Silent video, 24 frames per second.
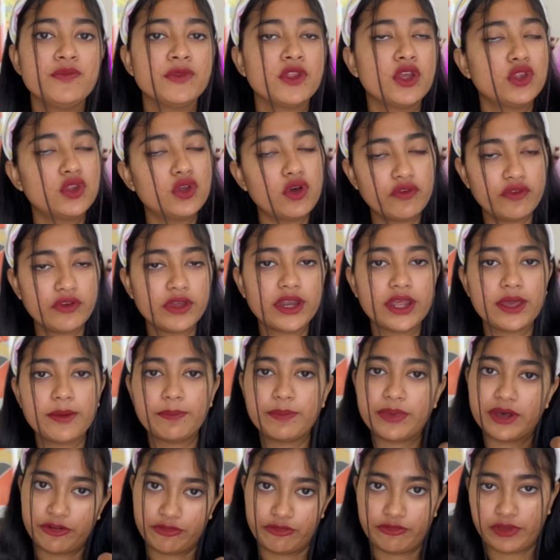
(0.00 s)
तो फिर ये
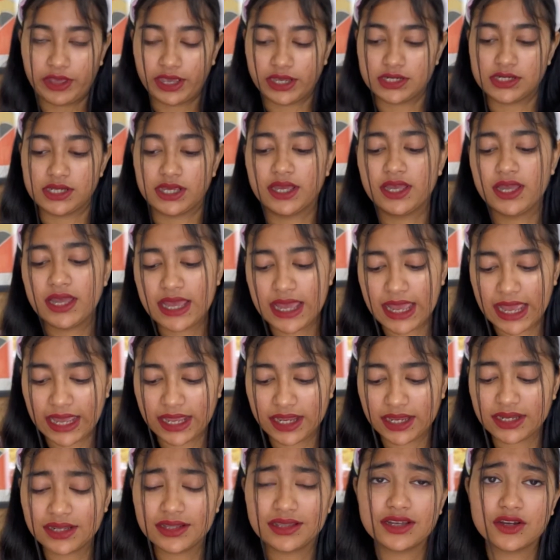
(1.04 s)
परफेक्ट है
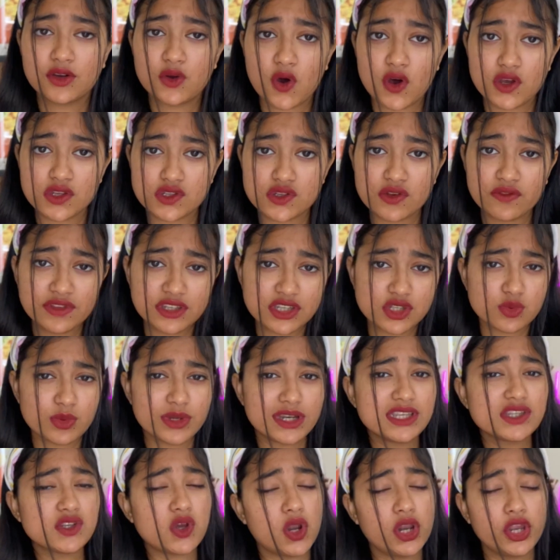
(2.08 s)
एंड द कॉस्ट ऑफ दिस वन
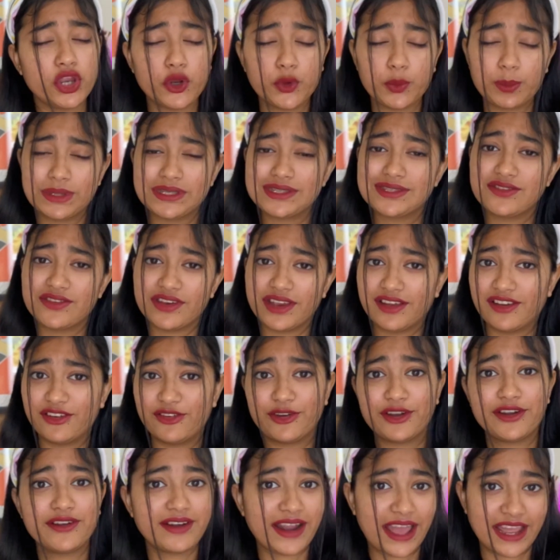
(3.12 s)
इज ओनली रुपीज थ्री
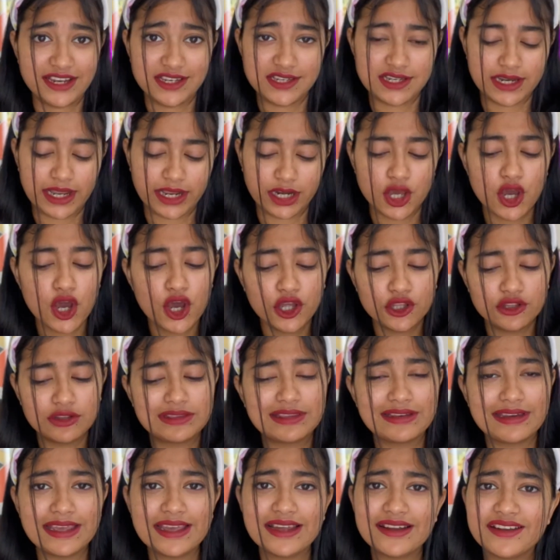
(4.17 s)
हंड्रेड नाइन्टी नाइन तो
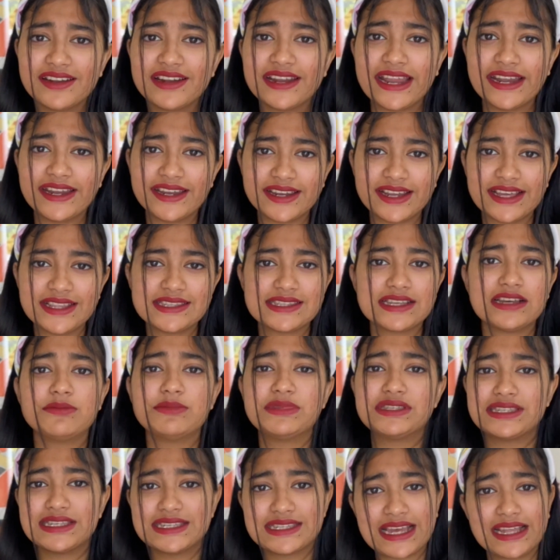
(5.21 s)
थ्री हंड्रेड नाइन्टी नाइन से हम
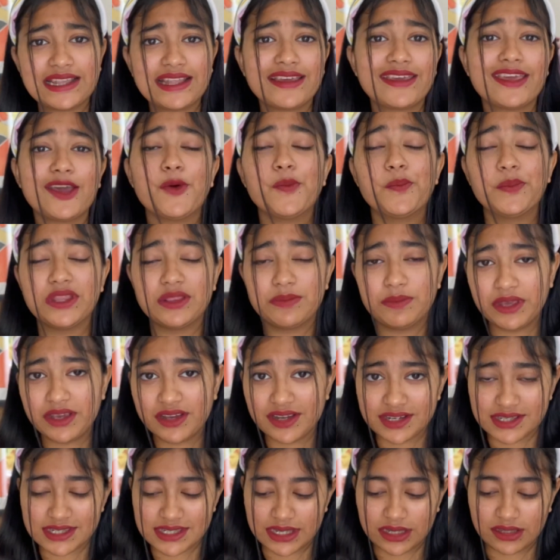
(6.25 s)
इससे ज़्यादा क्या उम्मीद भी
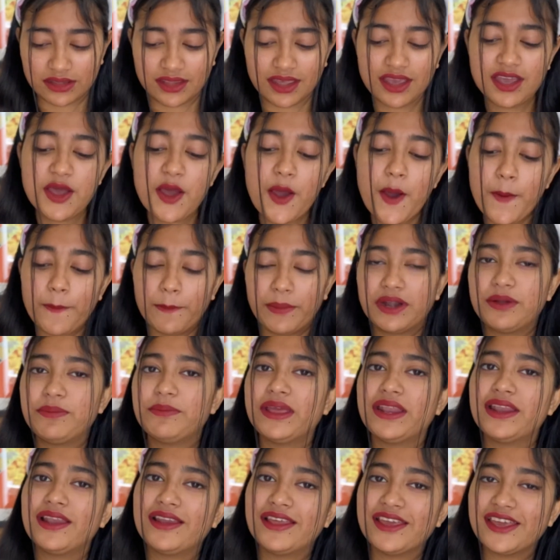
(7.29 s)
कर सकते हैं बट
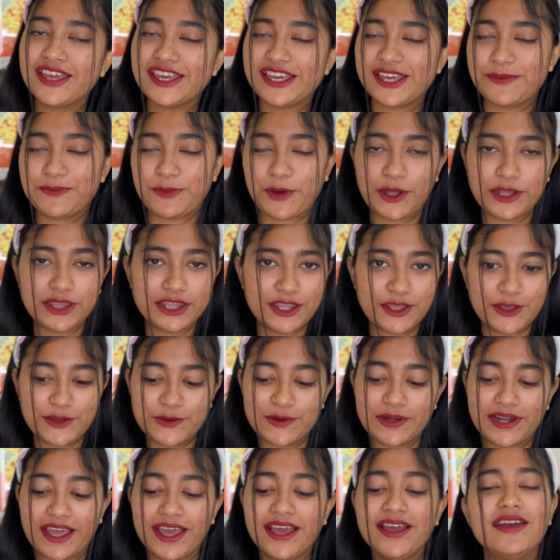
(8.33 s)
मेरे लिए ये बहुत
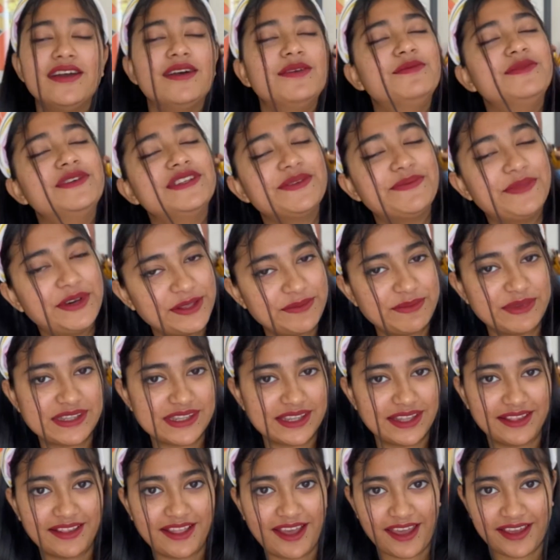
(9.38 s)
क्यूट है मुझे बहुत
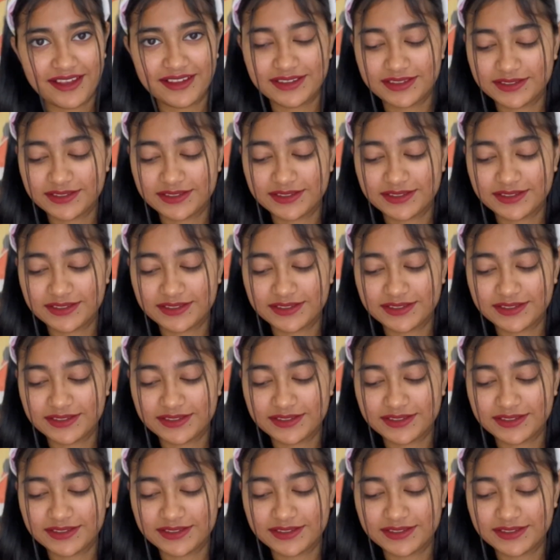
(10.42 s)
पसंद आया